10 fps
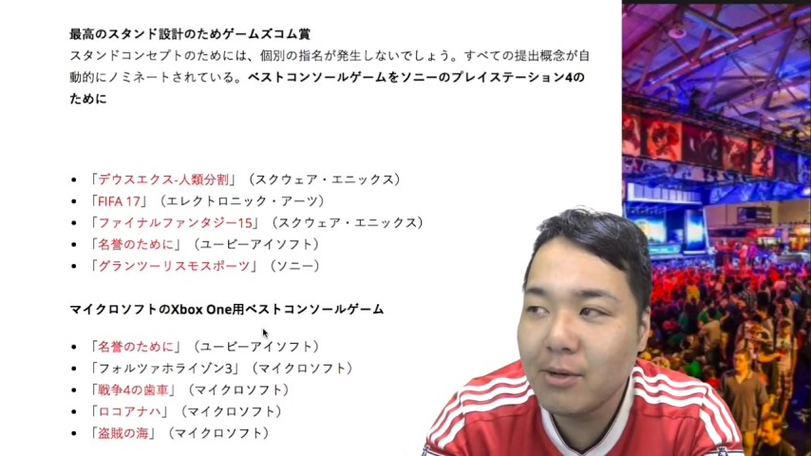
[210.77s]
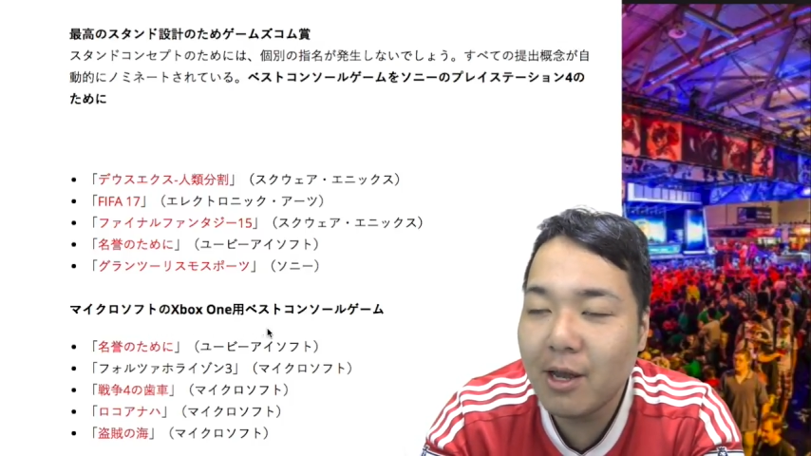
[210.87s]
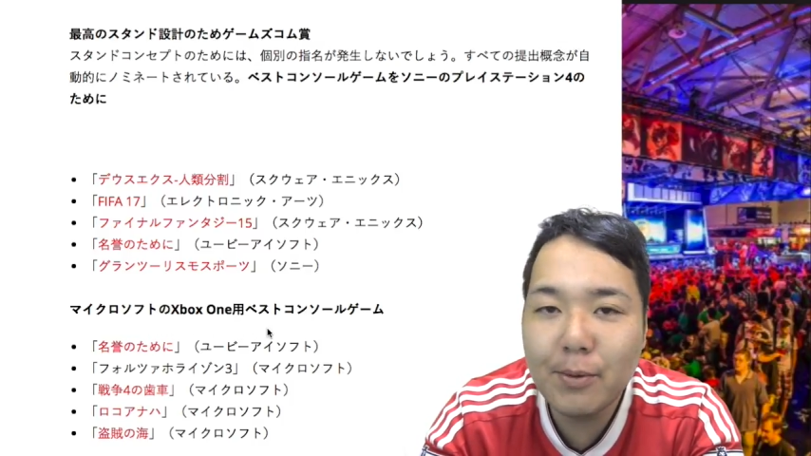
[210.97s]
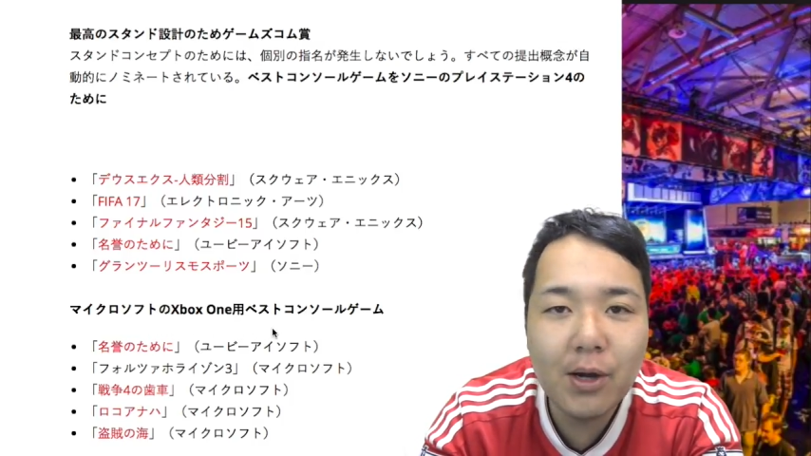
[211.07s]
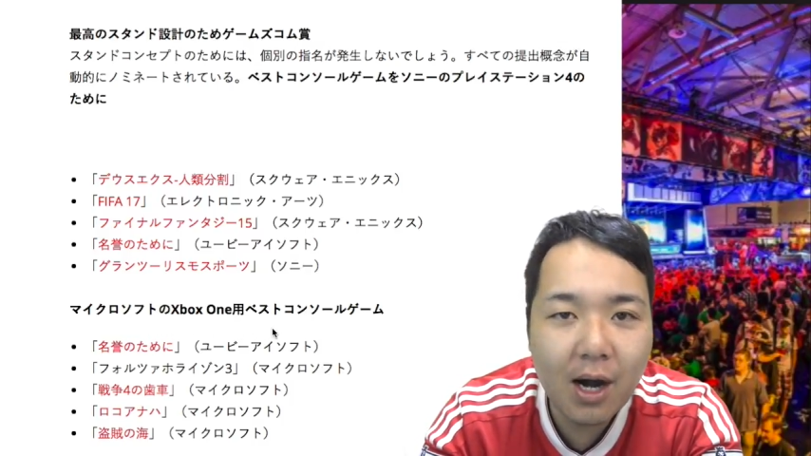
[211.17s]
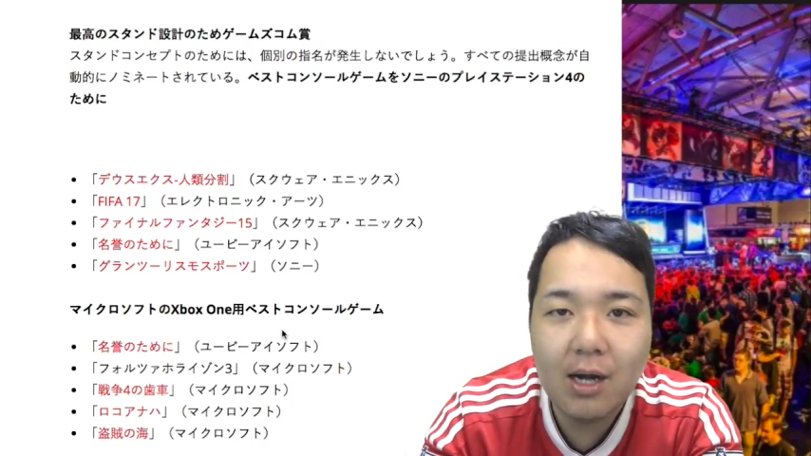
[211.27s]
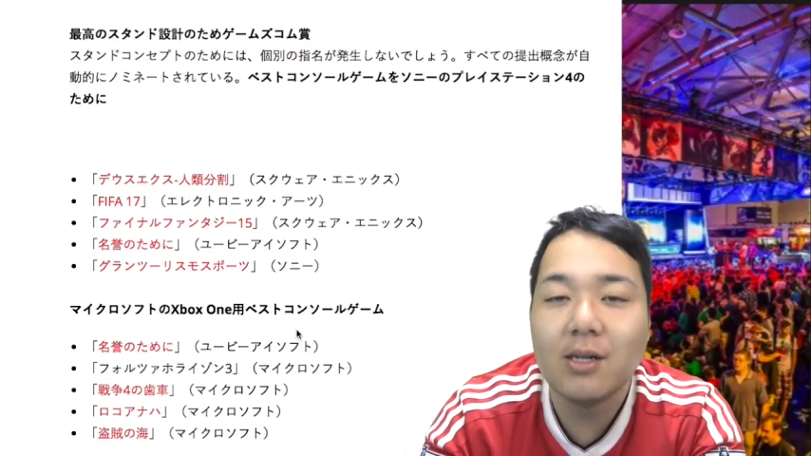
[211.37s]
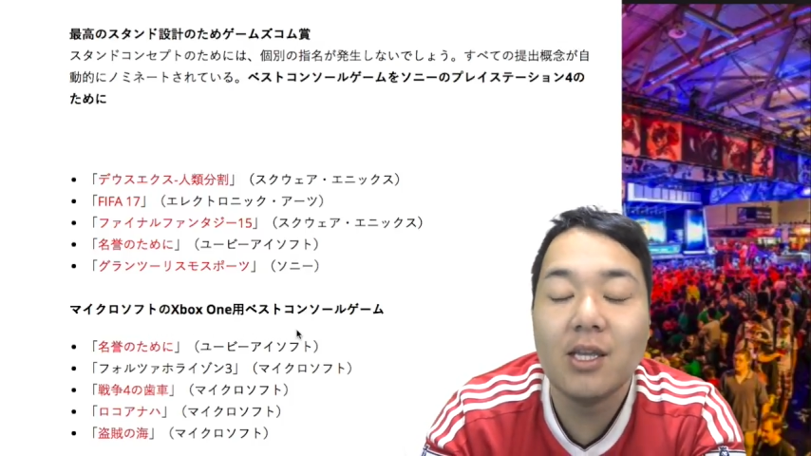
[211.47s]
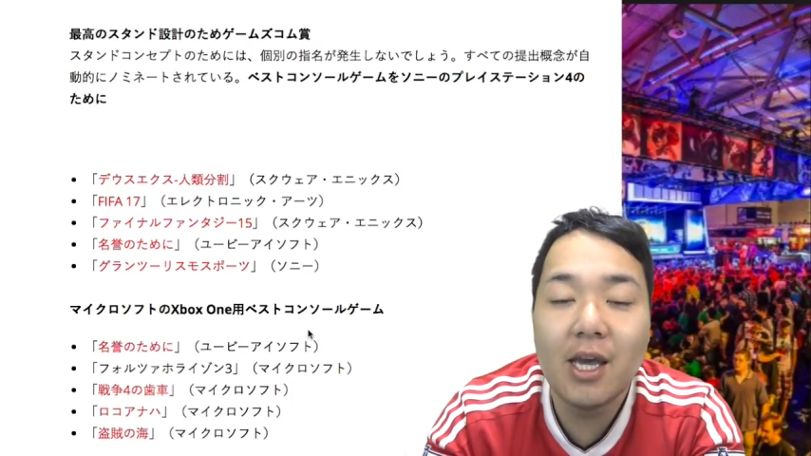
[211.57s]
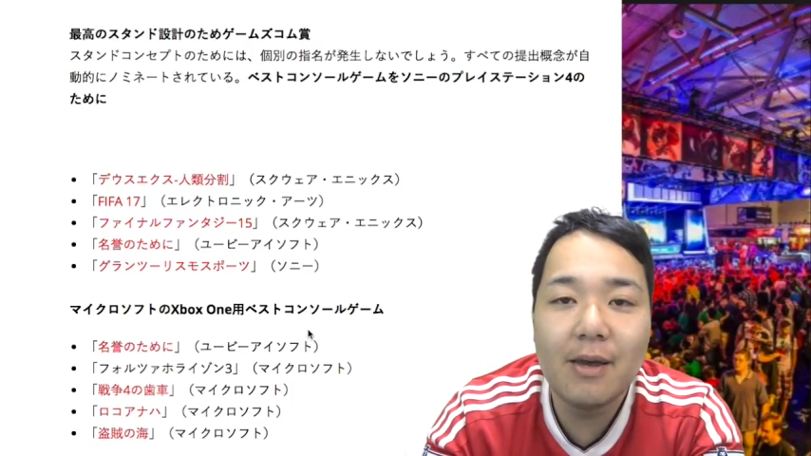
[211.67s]
レビュアー
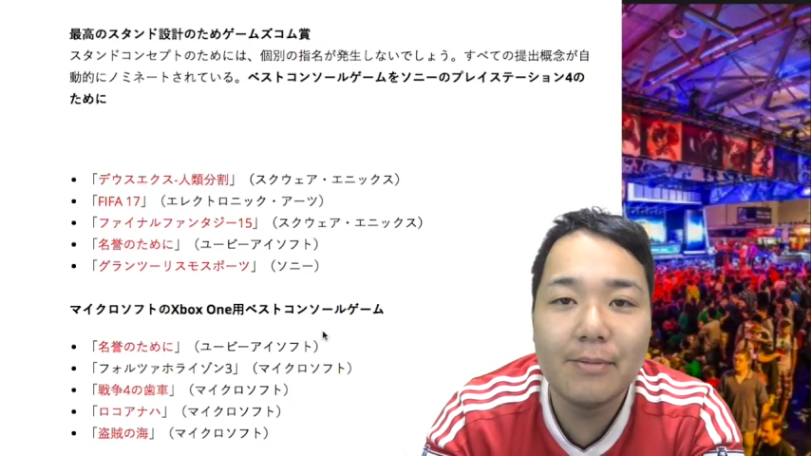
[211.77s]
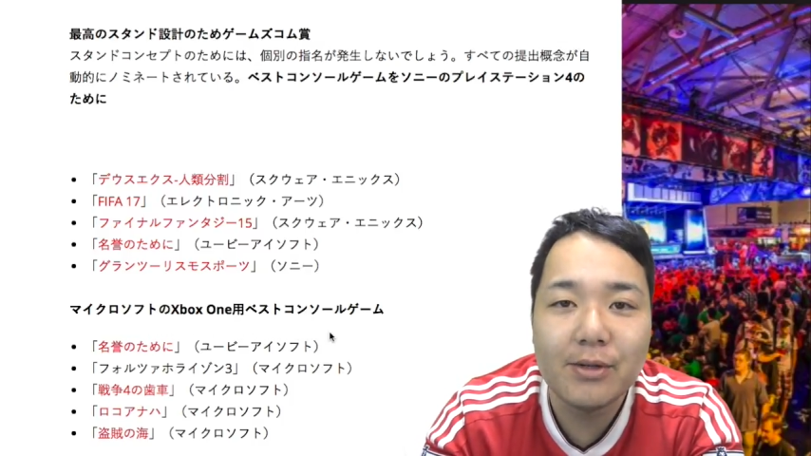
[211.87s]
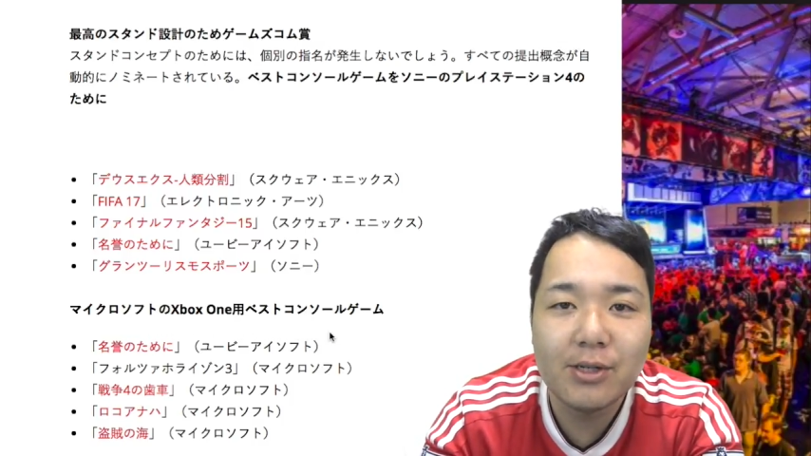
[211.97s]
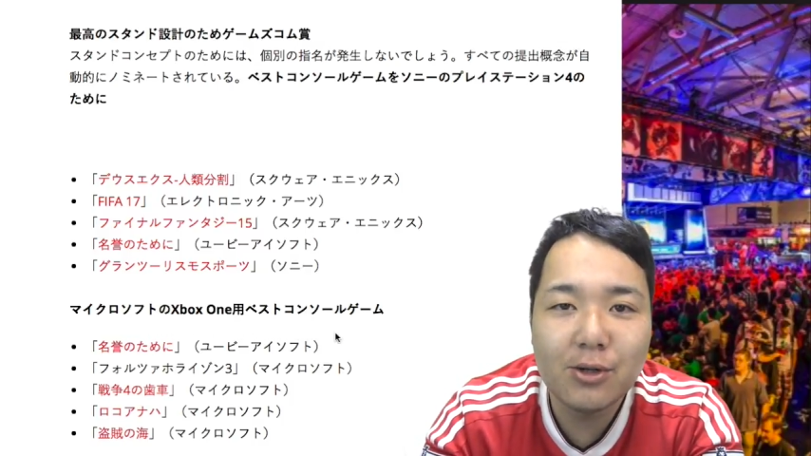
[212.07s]
ゲーム、